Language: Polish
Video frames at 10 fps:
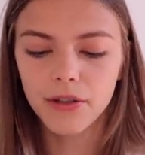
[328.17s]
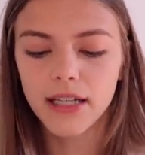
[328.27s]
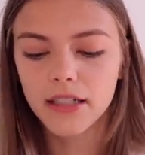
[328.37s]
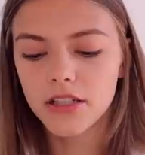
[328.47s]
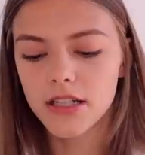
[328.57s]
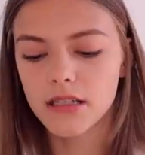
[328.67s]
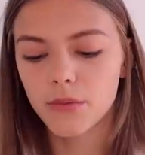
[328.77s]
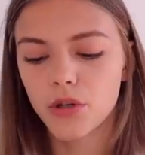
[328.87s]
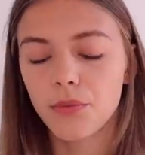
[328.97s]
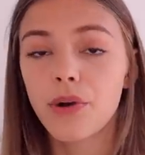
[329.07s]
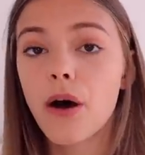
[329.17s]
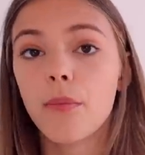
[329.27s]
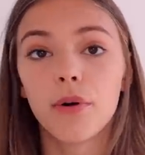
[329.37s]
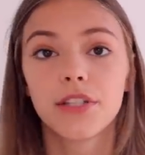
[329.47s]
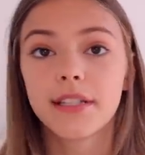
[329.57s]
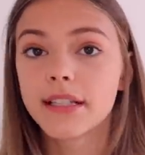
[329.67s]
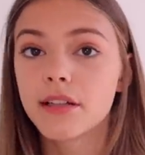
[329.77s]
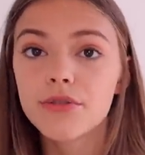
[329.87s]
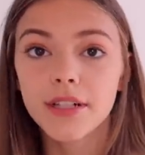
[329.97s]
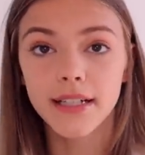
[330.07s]
ona jakiś czas temu robiła o modzie
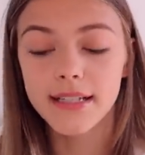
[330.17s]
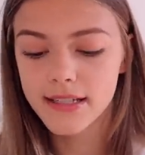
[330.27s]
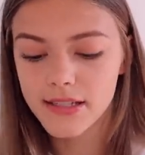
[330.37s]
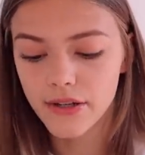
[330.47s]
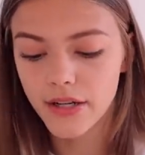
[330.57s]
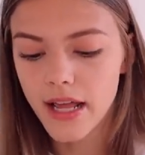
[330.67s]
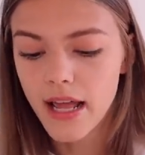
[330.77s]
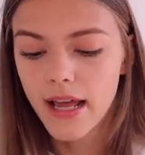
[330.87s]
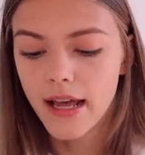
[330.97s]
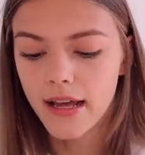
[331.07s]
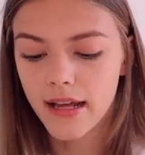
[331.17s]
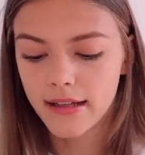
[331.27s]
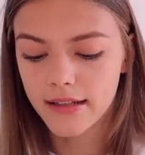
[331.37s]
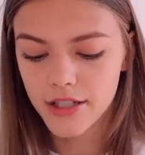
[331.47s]
takie różne na Instastory e,